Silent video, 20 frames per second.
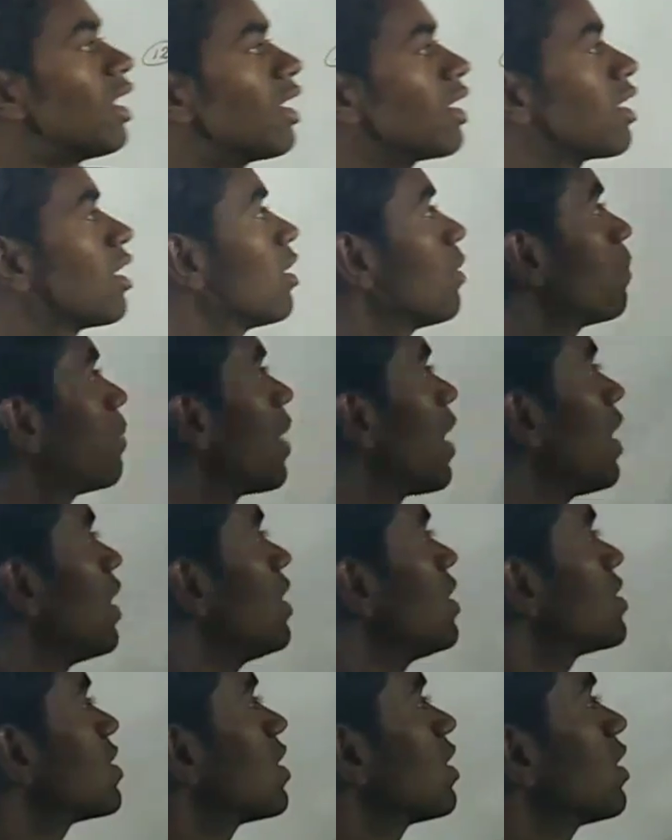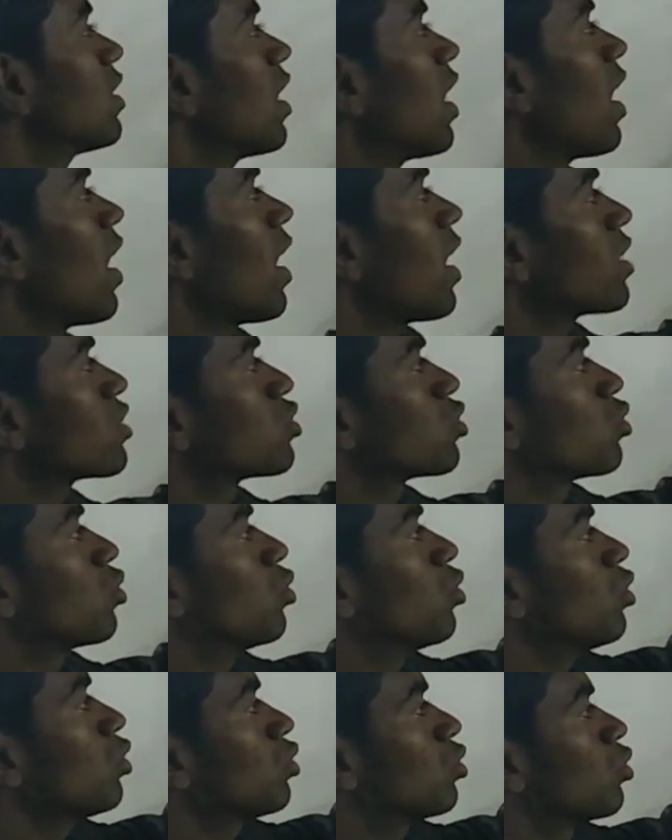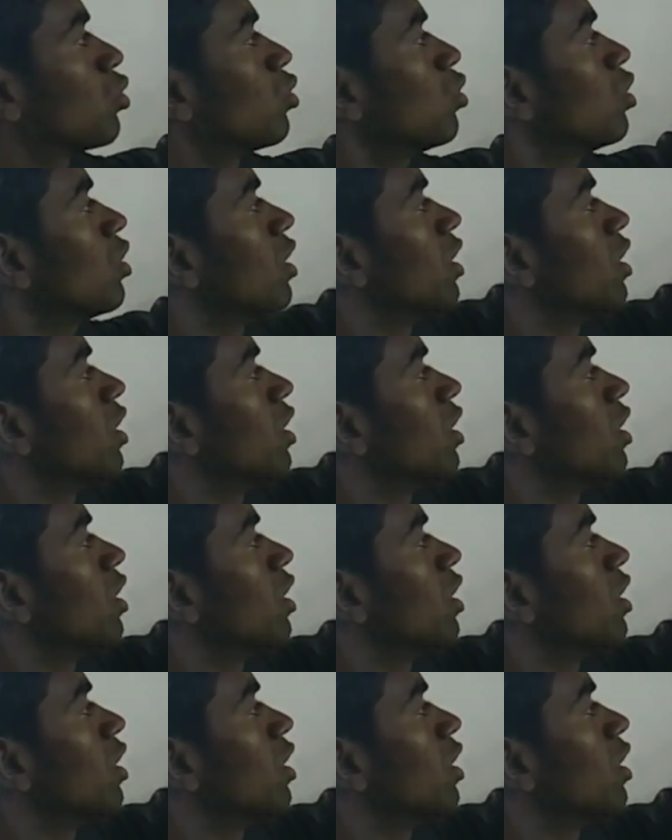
अगर पहली संख्या x हो तो